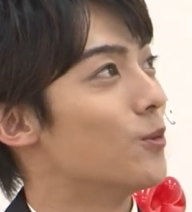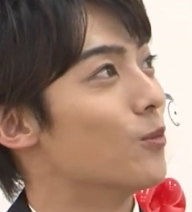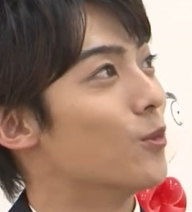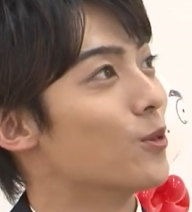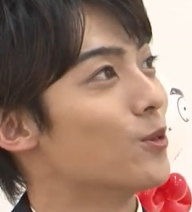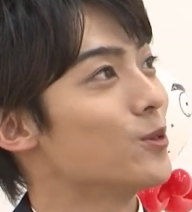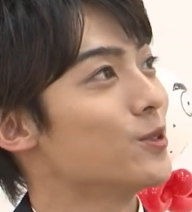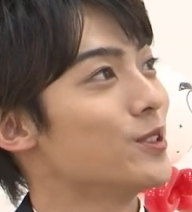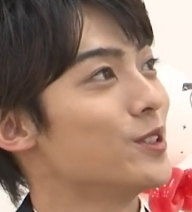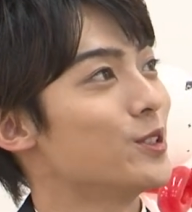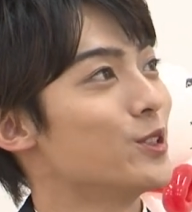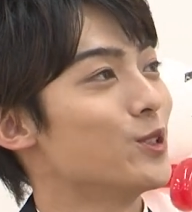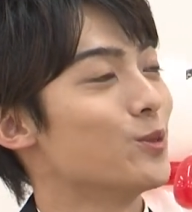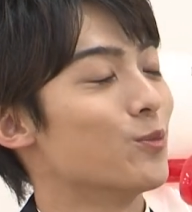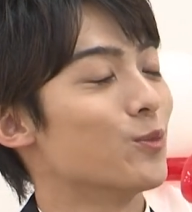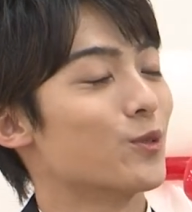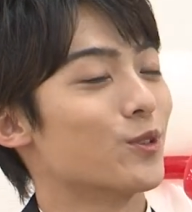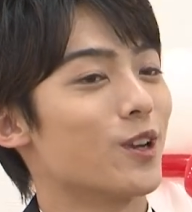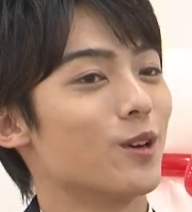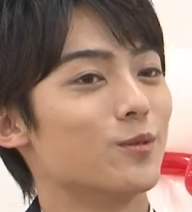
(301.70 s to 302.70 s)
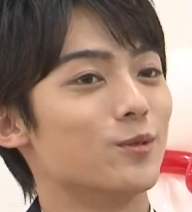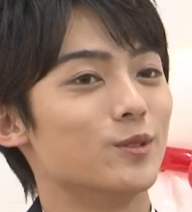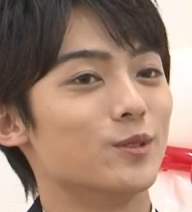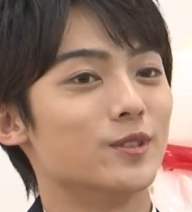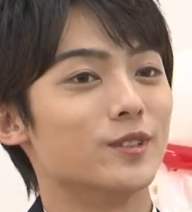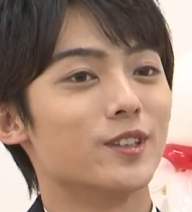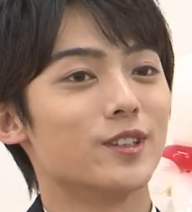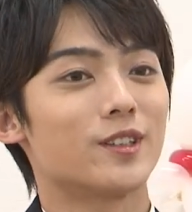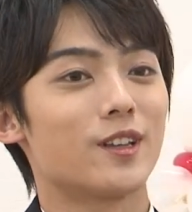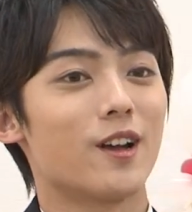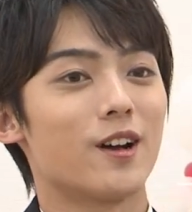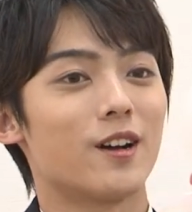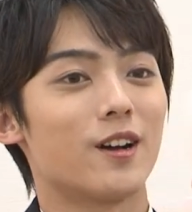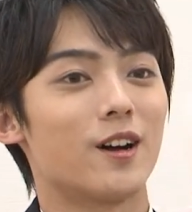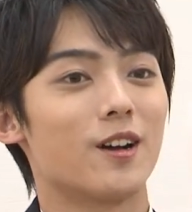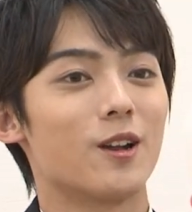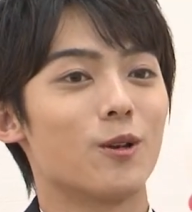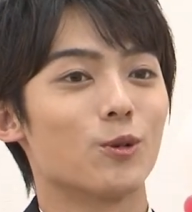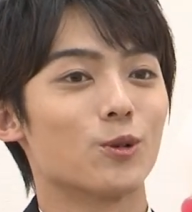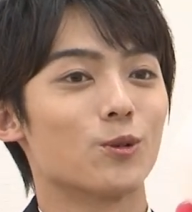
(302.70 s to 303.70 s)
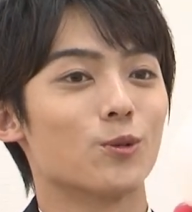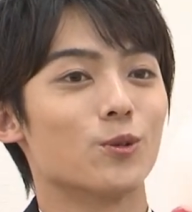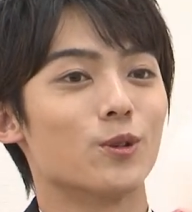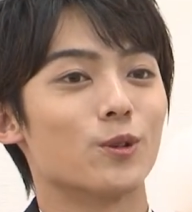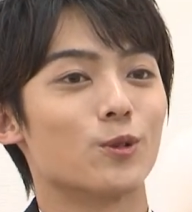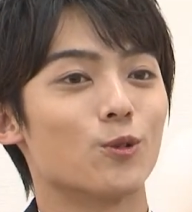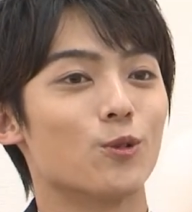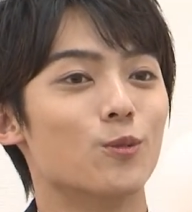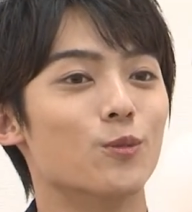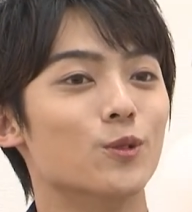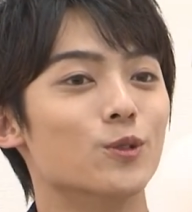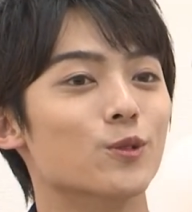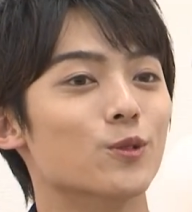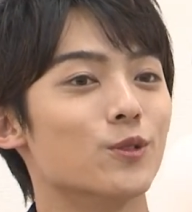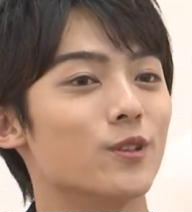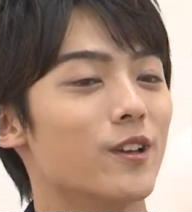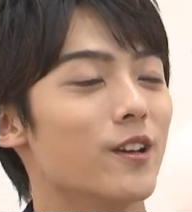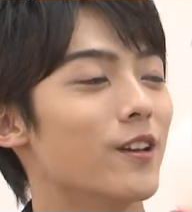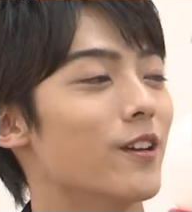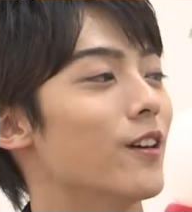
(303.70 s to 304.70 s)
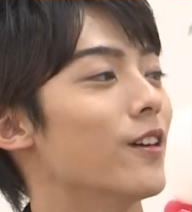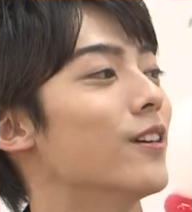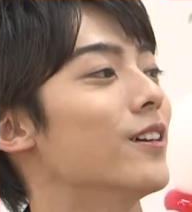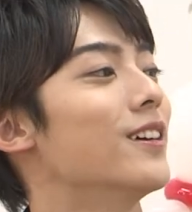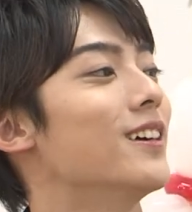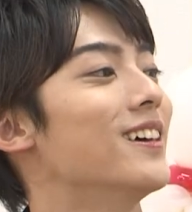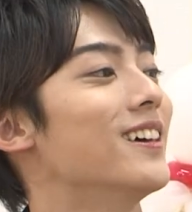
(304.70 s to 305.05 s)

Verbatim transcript: 僕自身も多分絶対晴れ男だと思うので、